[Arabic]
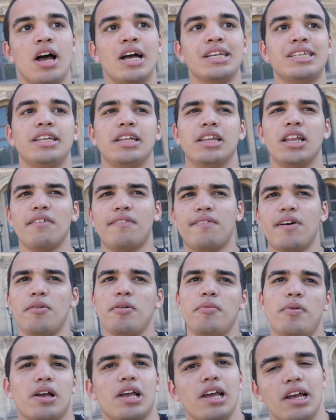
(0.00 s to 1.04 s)
جيت عند لا فامي
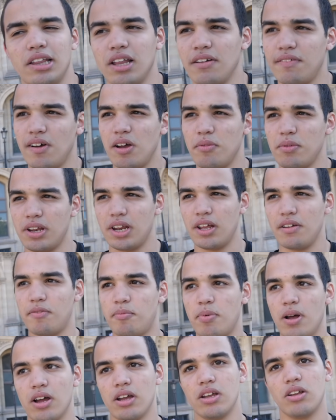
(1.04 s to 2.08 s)
كاين عند لا فامي هنا في
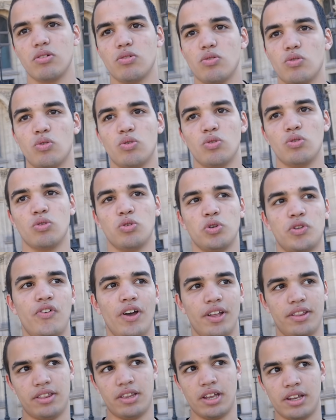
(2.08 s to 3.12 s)
باري
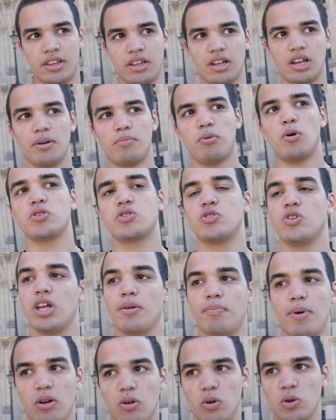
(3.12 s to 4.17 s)
ودفعت درت لا لا
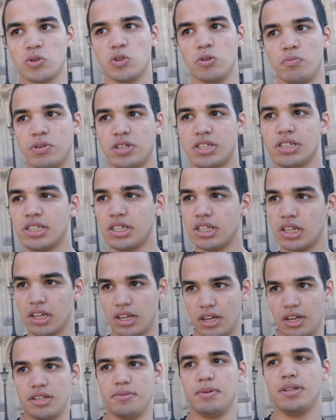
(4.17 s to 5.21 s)
باركور سيب باش نجي
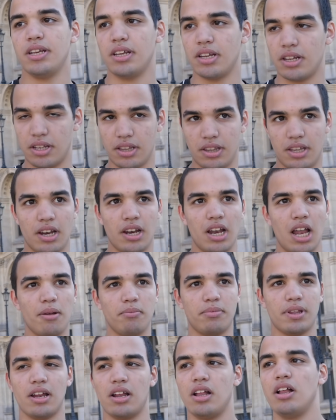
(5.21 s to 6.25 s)
بعدا ندير العام
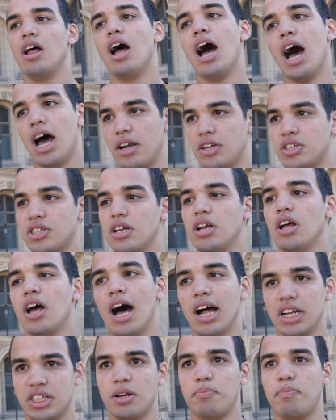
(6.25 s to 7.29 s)
تبدل يعني
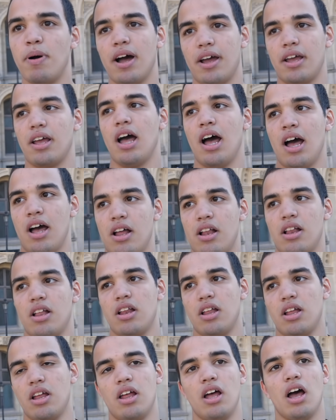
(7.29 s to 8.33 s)
باش تعاود العام ديالك
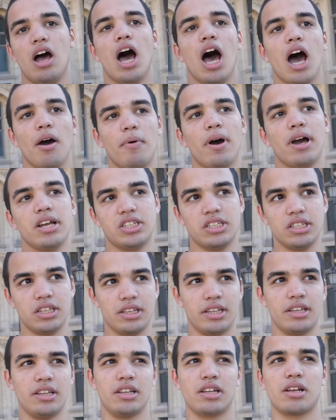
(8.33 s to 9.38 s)
هنا في باري اه باغي نجي
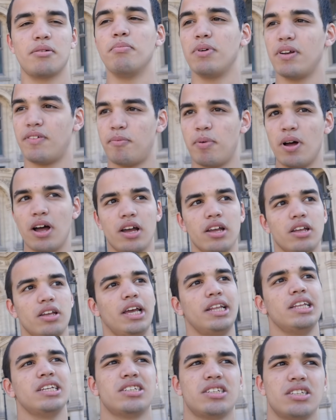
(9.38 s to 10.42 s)
نكمل في باري
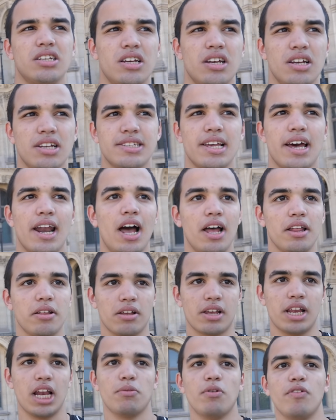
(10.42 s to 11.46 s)
حيتاش صراحه
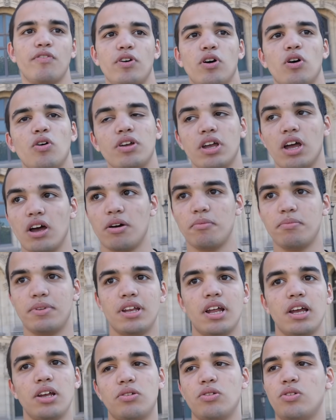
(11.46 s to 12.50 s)
كليرمون فيرون هي
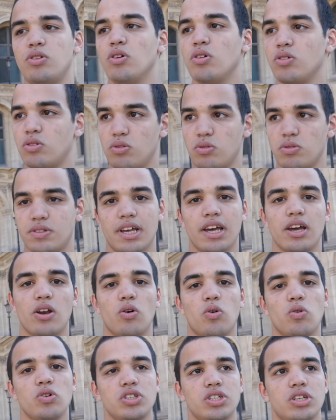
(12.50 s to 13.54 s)
مدينه ايتيديونت وصغيره
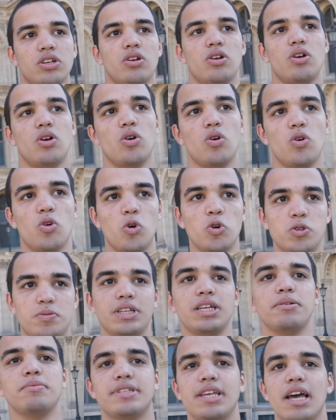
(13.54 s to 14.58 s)
وكلشي
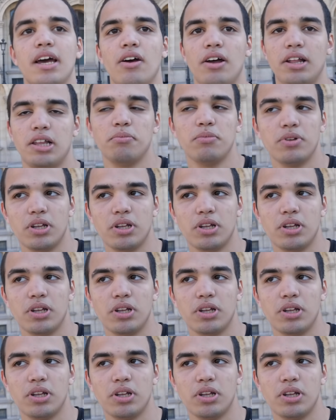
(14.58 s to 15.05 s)
وزعما مزيان واحد